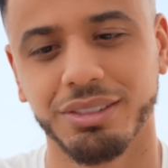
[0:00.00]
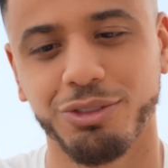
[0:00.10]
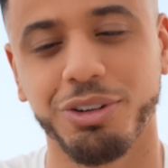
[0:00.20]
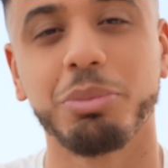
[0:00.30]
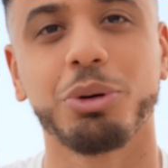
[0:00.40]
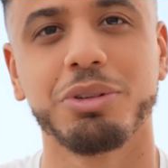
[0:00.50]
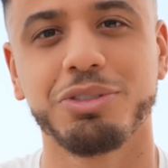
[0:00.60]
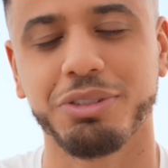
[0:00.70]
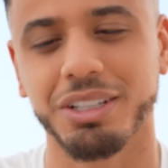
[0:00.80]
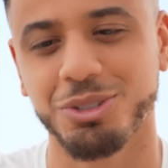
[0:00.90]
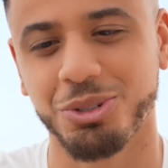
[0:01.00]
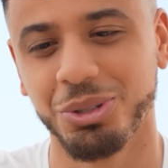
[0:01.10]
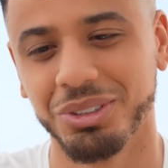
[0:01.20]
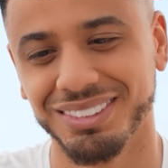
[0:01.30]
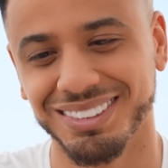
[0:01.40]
Enfin, 1er février, du coup.